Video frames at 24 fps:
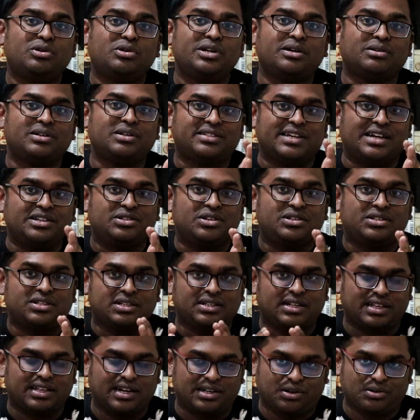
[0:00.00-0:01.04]
மூளையோட சைஸும்
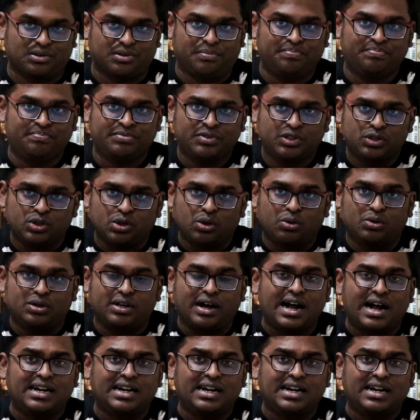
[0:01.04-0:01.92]
சின்னதாக இருக்கணும் ஸோ ஒரு